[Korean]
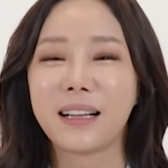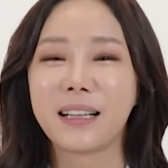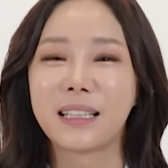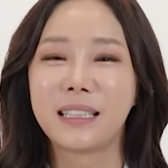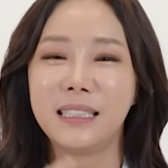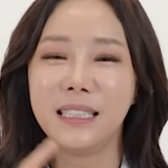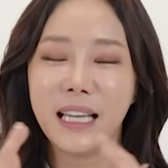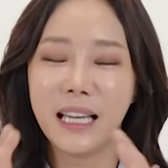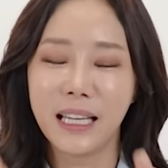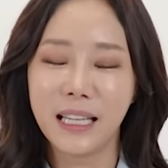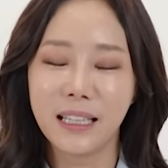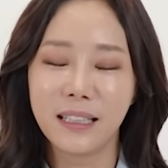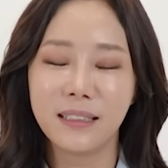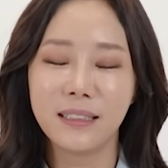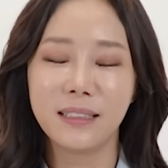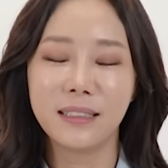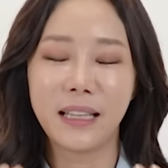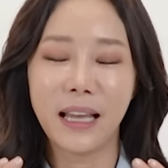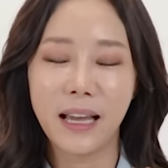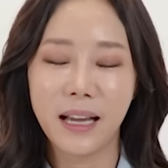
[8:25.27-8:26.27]
그
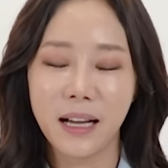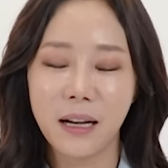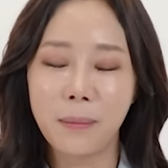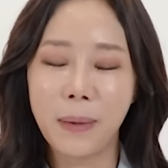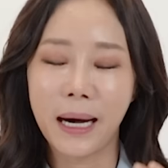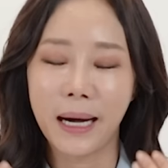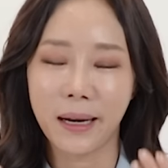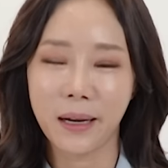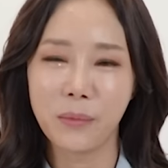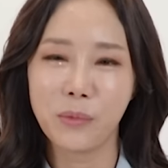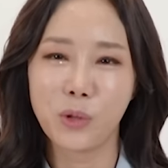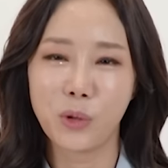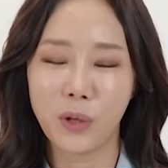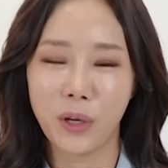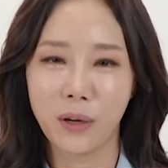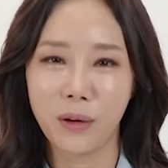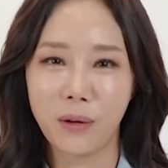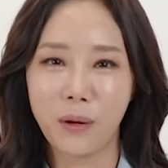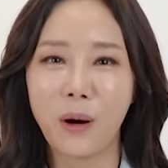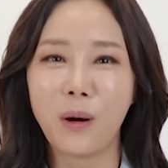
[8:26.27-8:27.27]
얘기를 내가 말하면
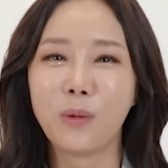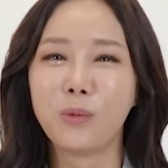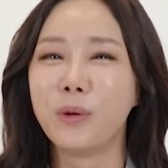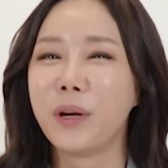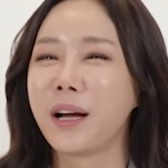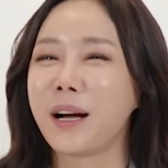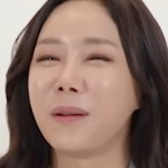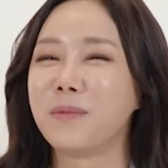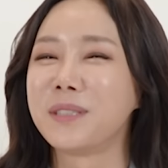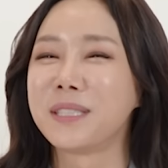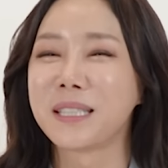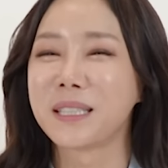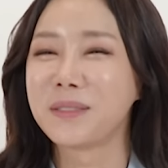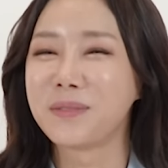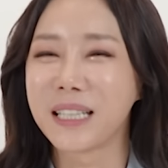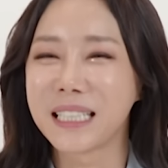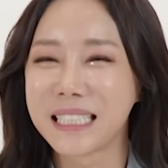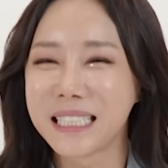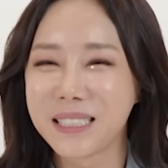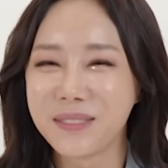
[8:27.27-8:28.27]
돼요 어, 왜 갑자기
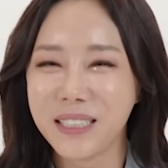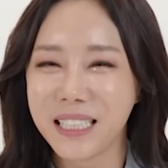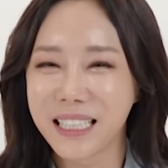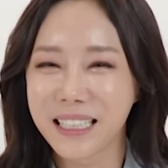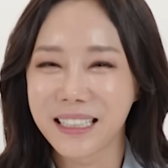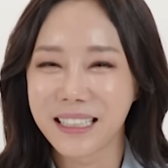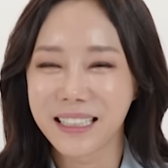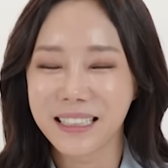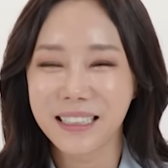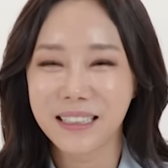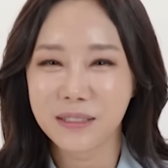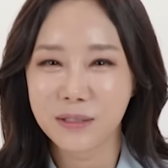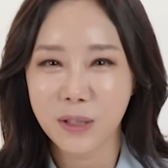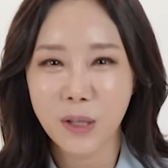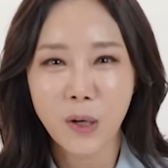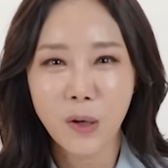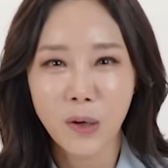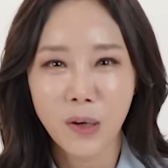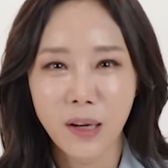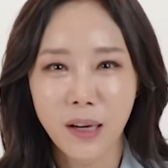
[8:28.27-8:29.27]
맛집 이야기
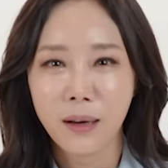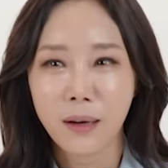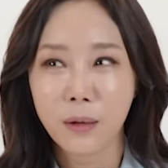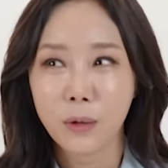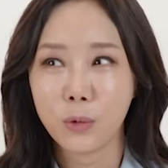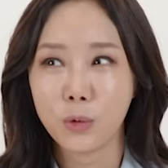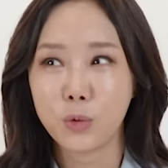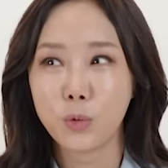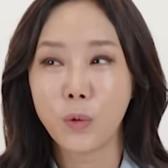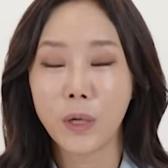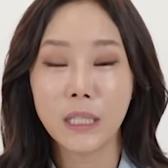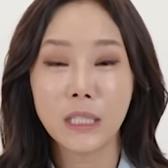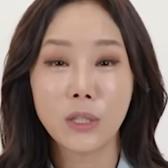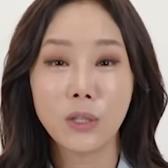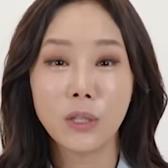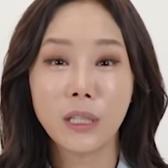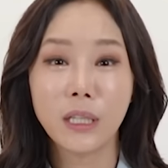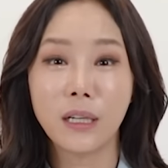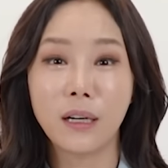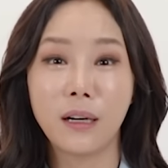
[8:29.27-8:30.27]
하냐고요? 요즘
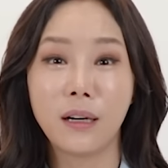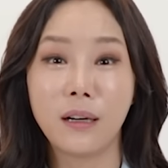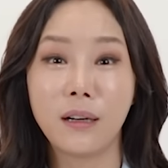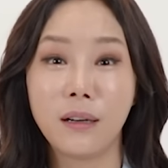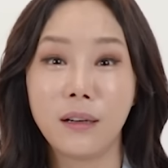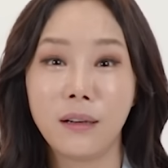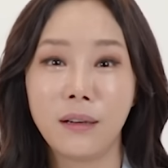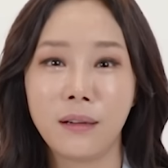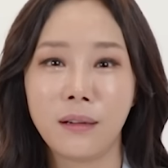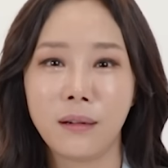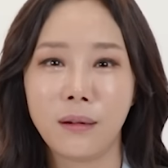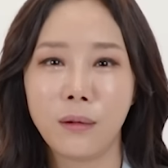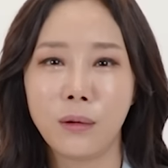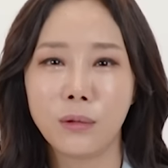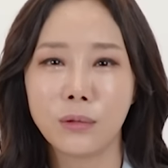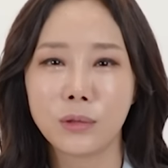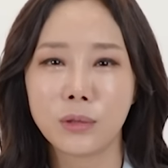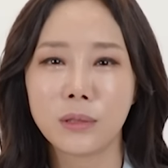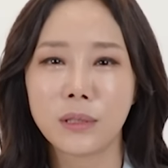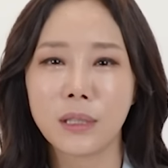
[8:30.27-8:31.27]
환절기라
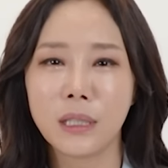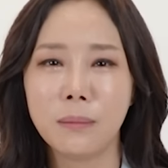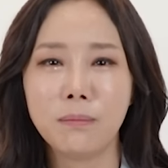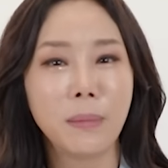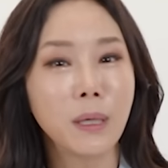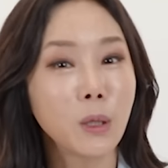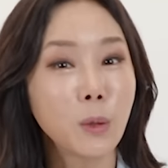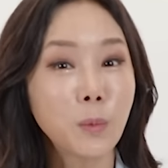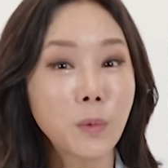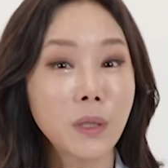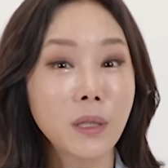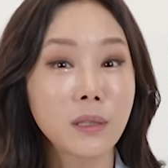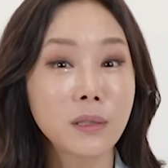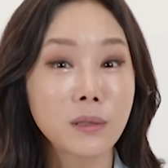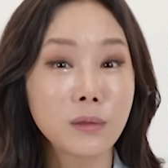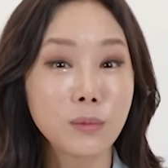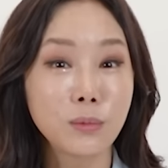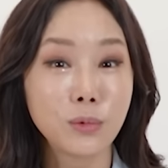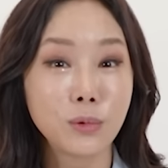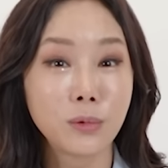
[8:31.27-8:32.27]
어, 진짜 입맛 없다
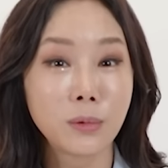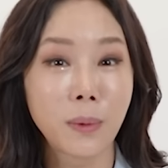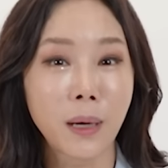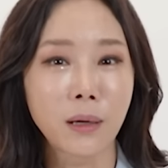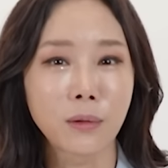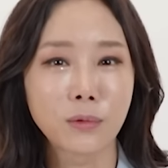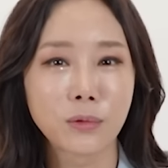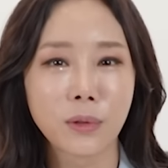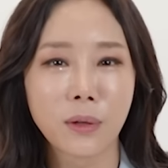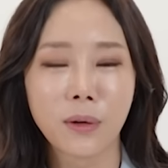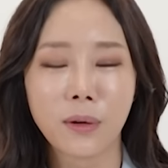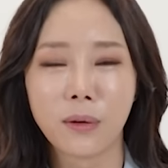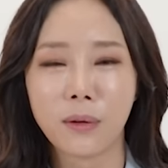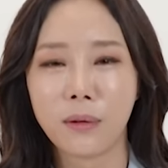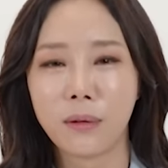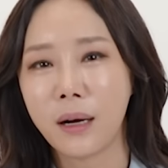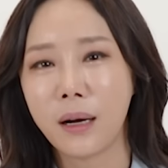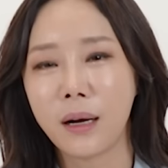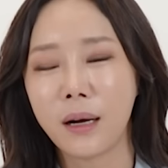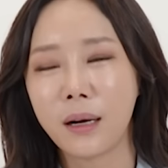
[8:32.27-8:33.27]
하시는 분도 많고요
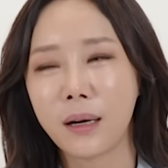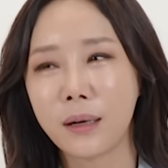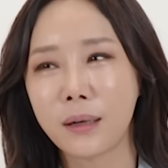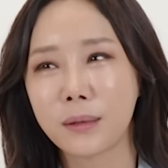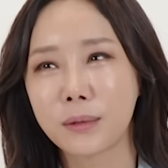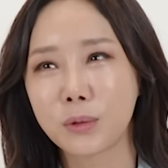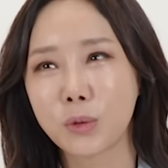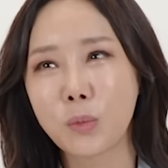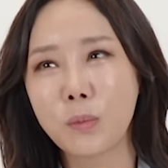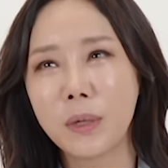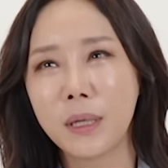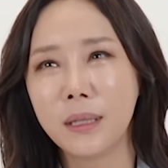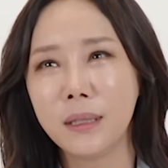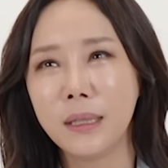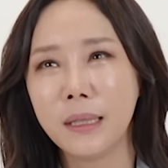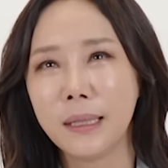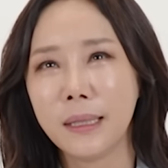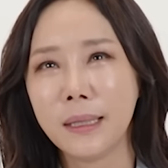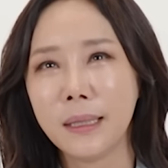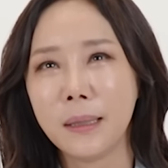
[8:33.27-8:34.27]
하, 정말
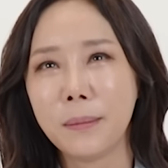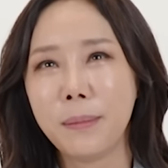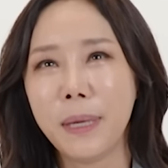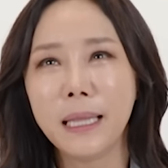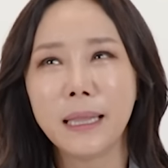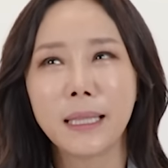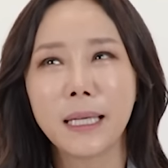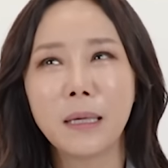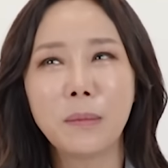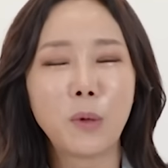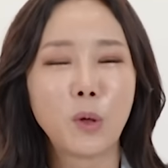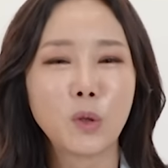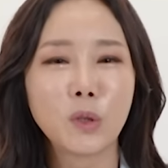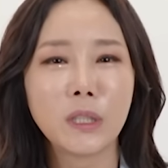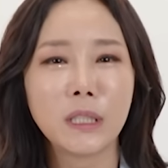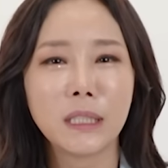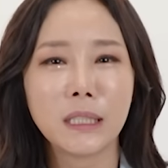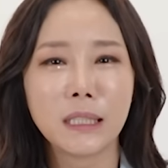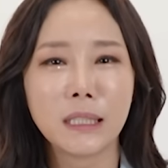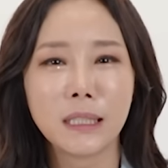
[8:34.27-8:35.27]
맨날
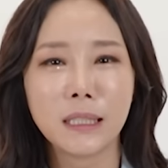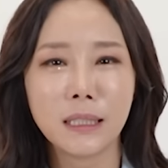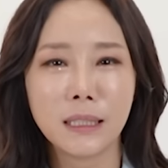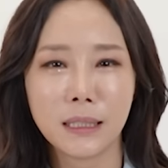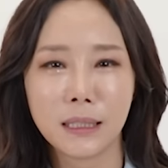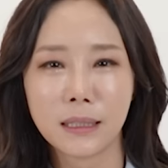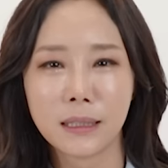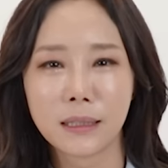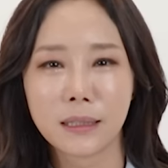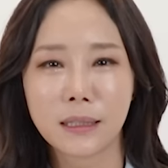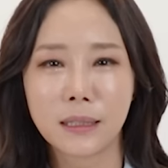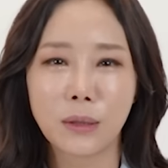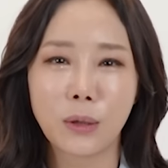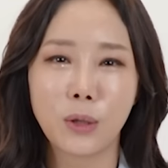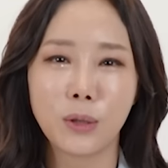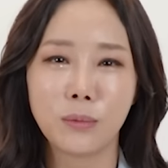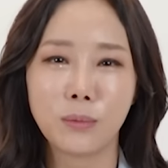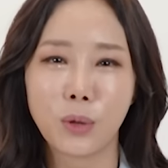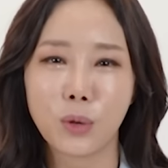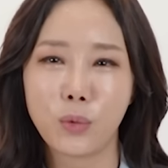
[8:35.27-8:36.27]
먹는
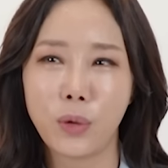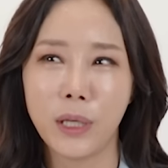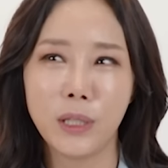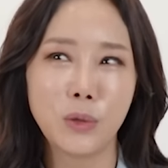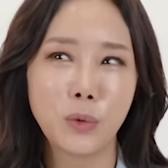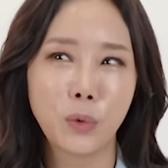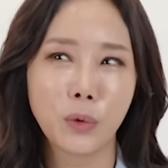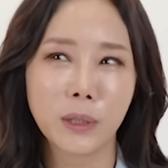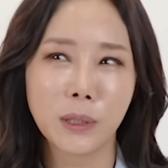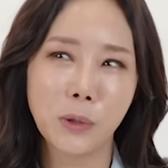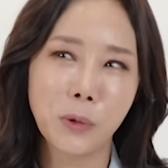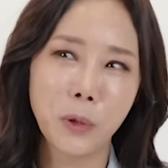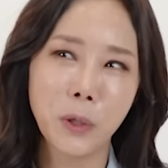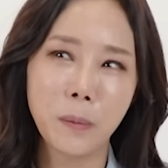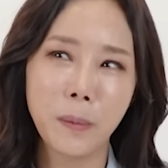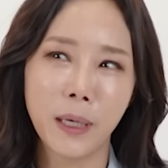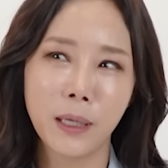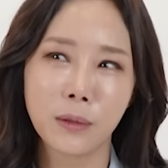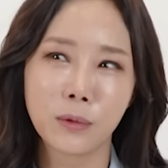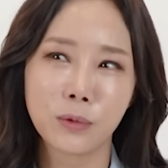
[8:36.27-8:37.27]
그런 뭐 돼지고기, 소고기
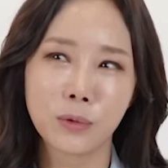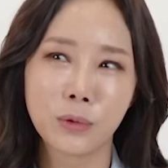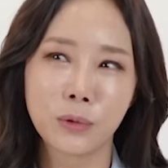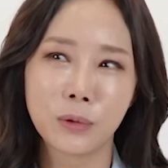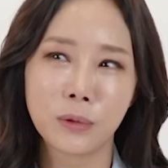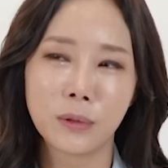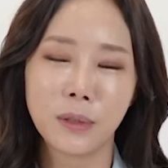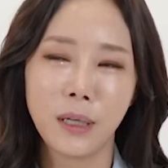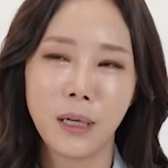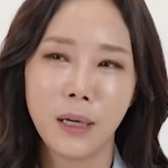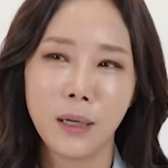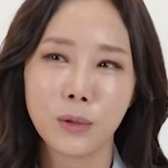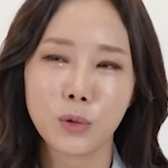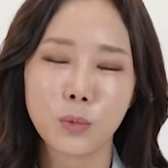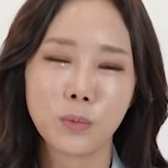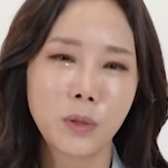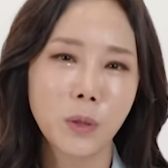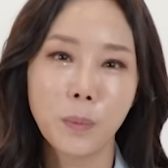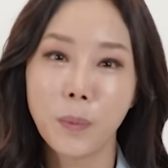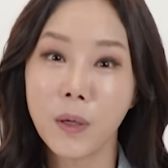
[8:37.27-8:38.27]
말고
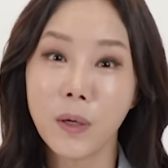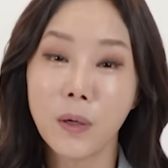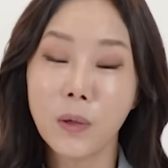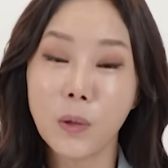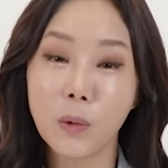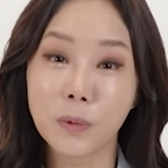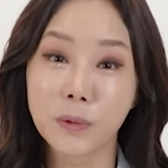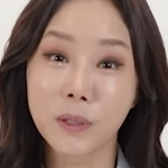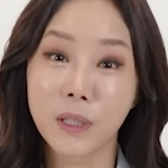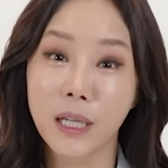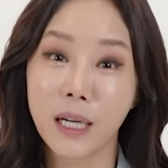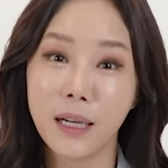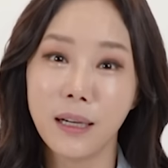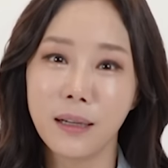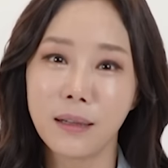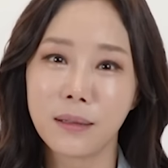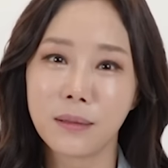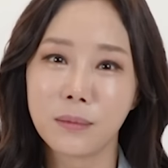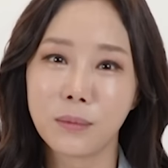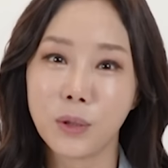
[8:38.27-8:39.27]
좀 특별한 거 없을까?
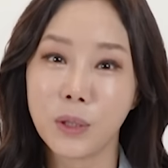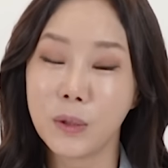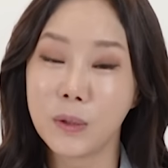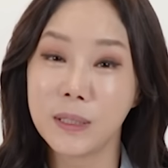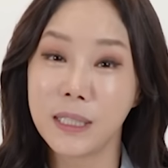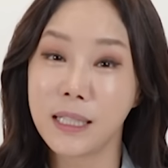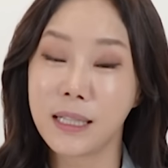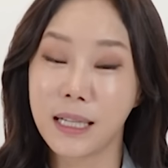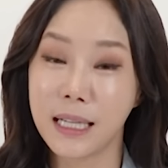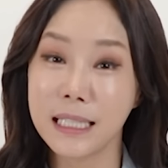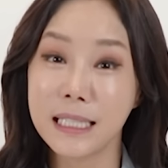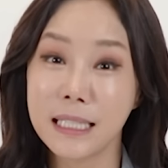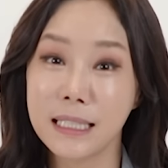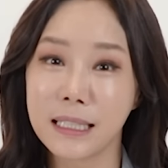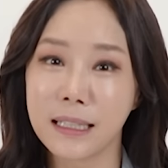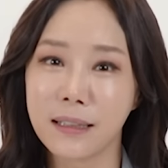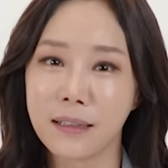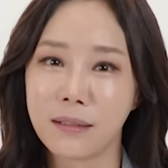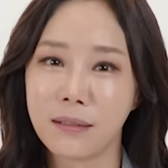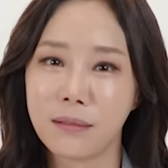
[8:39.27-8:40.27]
뭐 이런 생각
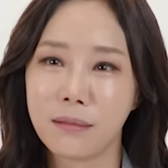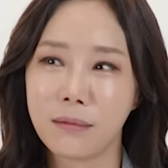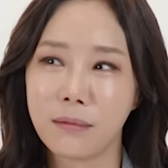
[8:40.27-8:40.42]
하잖아요.